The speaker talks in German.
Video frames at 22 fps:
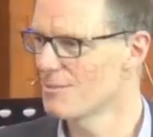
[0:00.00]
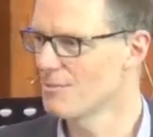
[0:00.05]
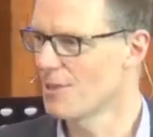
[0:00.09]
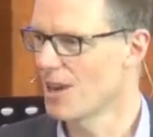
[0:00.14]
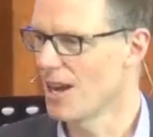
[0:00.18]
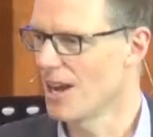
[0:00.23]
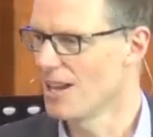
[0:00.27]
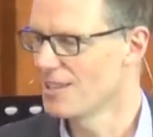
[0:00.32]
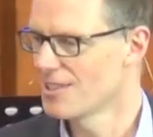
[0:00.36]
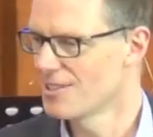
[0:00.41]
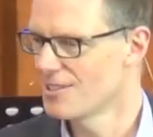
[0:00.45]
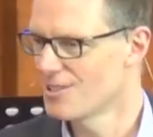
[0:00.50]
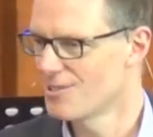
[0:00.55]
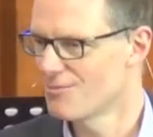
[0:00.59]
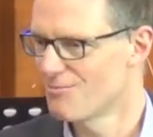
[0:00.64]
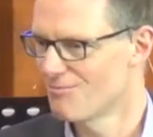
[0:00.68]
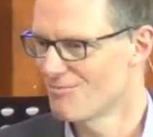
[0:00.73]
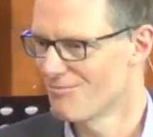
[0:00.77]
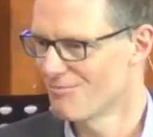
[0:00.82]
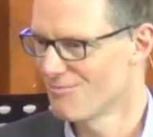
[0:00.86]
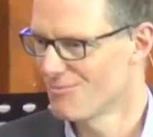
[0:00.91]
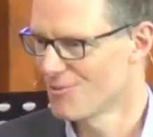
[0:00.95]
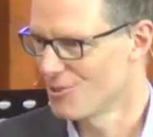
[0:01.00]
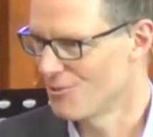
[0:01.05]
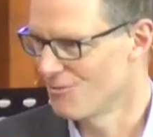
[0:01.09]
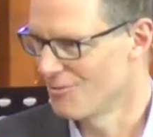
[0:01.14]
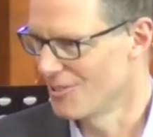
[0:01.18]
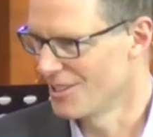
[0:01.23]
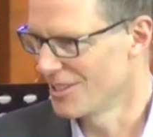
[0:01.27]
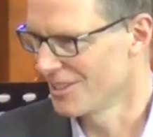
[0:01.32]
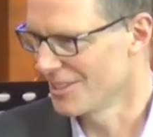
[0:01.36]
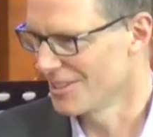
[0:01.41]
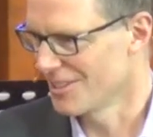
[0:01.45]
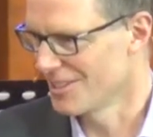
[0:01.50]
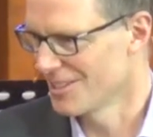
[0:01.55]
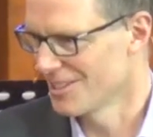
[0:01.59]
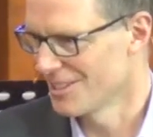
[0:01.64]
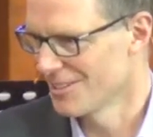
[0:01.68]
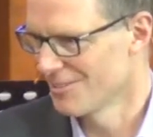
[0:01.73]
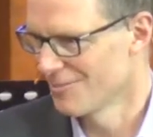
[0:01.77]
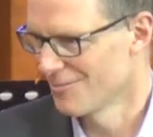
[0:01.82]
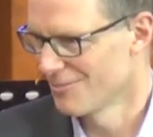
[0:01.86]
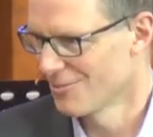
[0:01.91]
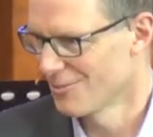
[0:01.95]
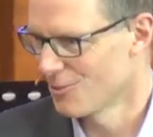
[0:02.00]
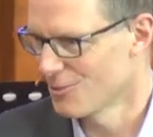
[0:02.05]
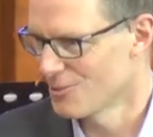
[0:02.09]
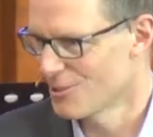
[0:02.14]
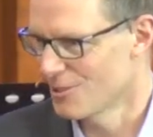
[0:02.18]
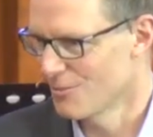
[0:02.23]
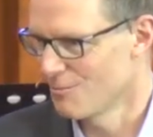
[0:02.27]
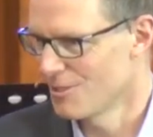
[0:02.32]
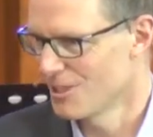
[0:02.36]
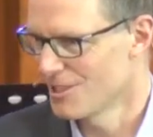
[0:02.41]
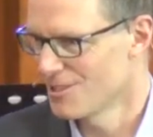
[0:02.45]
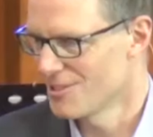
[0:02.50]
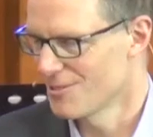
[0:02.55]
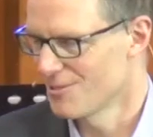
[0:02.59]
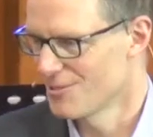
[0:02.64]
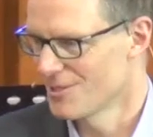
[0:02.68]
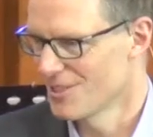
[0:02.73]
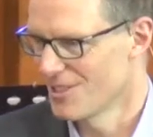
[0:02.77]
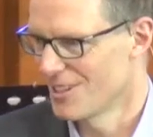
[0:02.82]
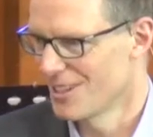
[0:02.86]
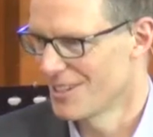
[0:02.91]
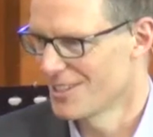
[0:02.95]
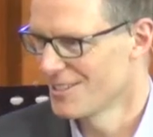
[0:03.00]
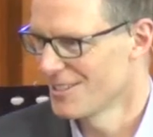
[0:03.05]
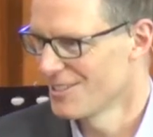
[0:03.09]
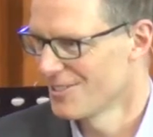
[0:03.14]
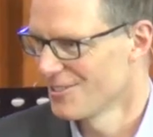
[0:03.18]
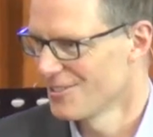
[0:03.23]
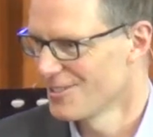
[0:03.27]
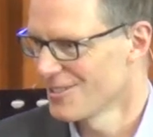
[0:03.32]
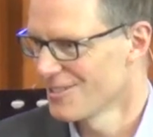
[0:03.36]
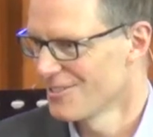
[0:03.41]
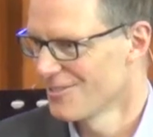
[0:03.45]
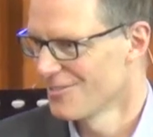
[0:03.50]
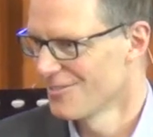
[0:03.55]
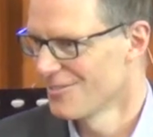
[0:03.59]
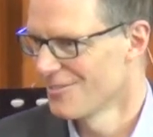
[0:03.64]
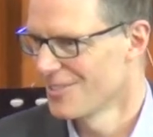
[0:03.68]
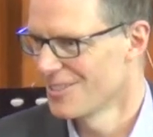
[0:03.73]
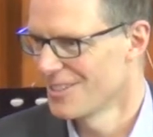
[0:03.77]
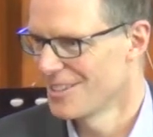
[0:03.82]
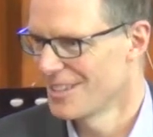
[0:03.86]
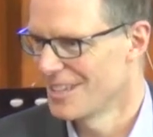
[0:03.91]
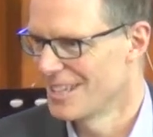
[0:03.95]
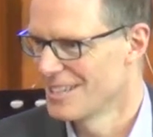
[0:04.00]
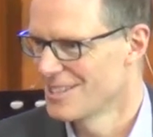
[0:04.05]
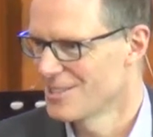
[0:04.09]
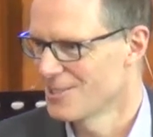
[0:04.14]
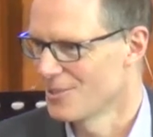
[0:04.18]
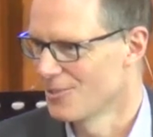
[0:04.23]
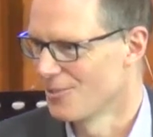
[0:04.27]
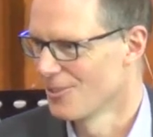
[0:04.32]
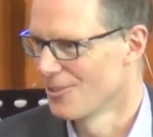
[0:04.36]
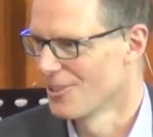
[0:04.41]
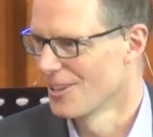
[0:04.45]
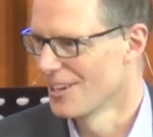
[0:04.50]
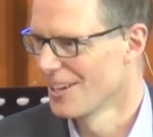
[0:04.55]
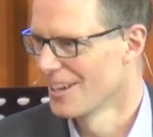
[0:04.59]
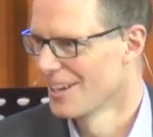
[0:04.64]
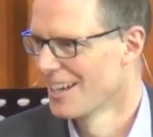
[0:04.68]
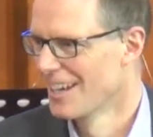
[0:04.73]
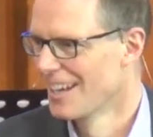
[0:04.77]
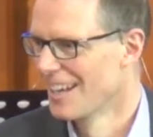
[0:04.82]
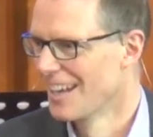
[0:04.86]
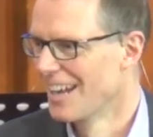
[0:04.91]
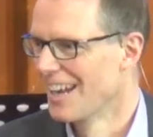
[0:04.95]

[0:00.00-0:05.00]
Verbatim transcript: ist immer alles schwierig. Kurzer Blick zu unseren Latinos. Ist so, oder?